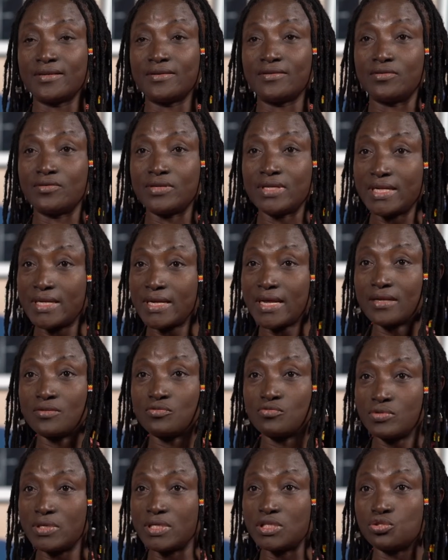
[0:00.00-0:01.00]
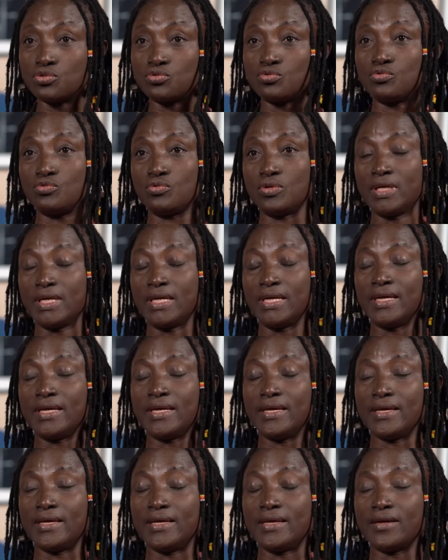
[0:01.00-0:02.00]
On est là tous les jours.
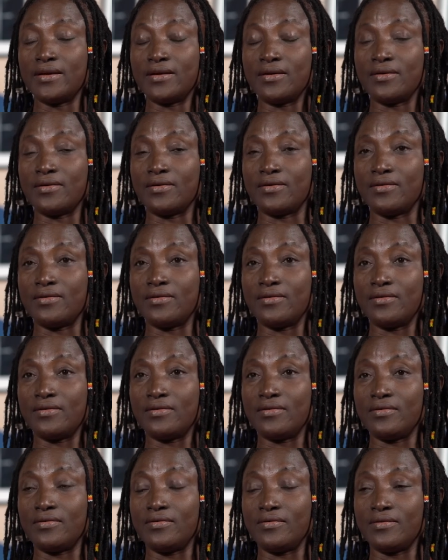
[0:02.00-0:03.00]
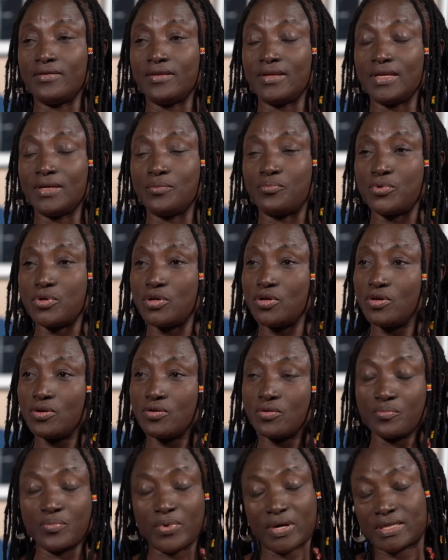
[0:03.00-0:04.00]
Et, euh, et puis,
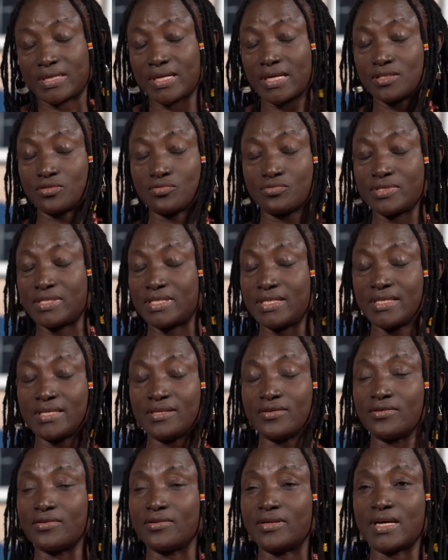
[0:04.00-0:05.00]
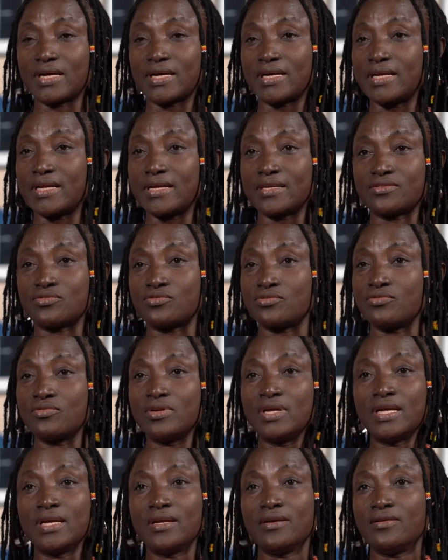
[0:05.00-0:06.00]
on partage aussi euh, la création,
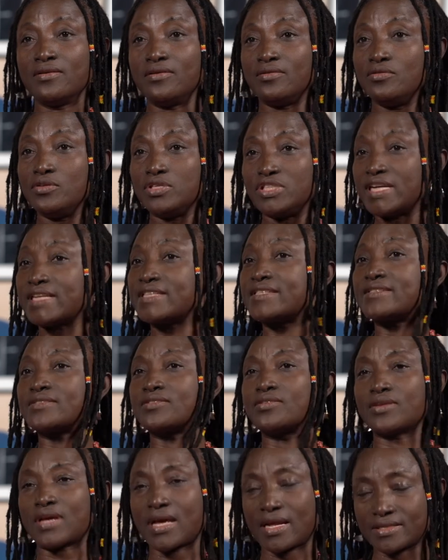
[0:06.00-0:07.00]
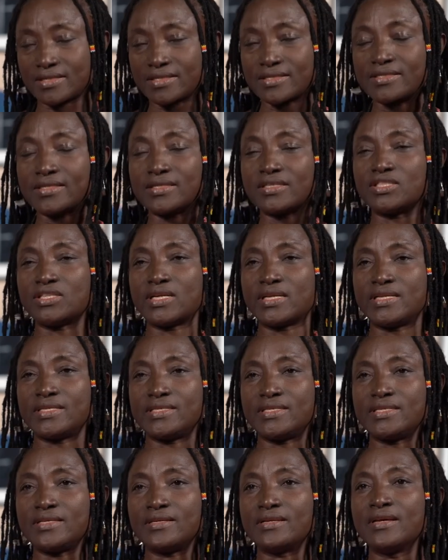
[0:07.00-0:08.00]
le geste artistique, j'allais
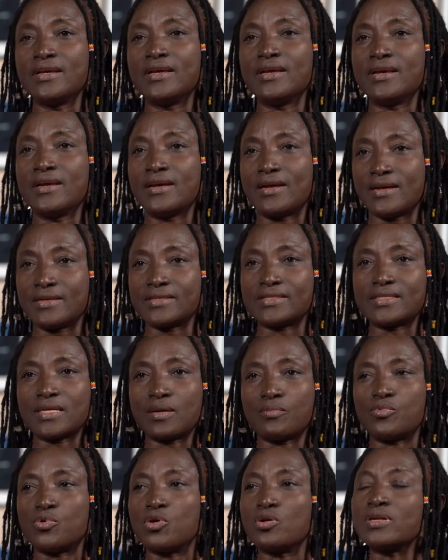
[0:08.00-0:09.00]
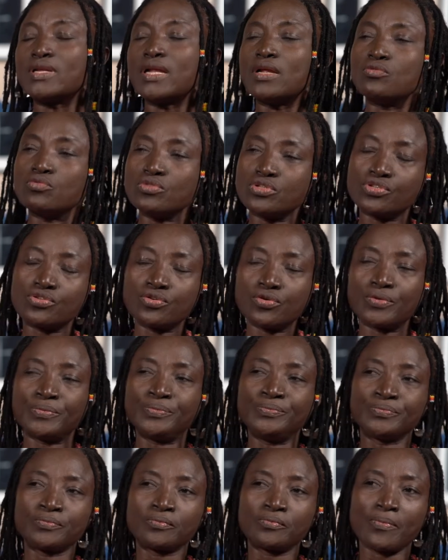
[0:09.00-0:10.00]
dire, ensemble. Donc, la notion
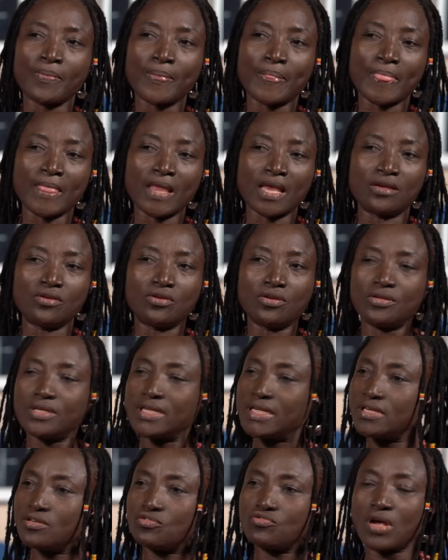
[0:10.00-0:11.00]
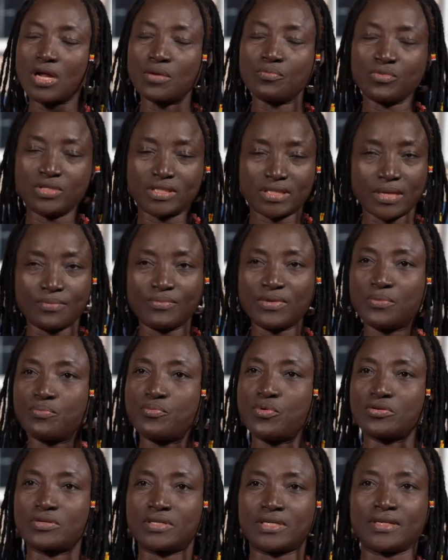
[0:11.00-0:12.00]
de territoire me semble
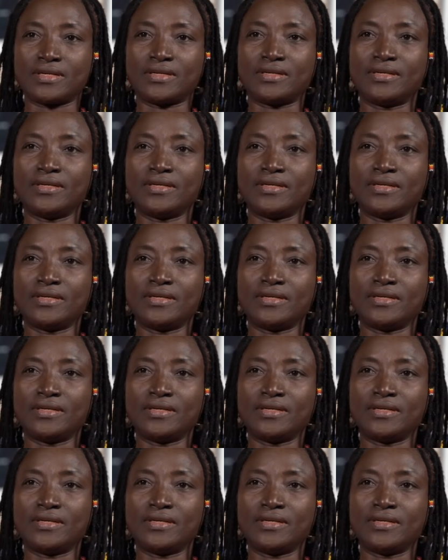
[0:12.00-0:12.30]
importante.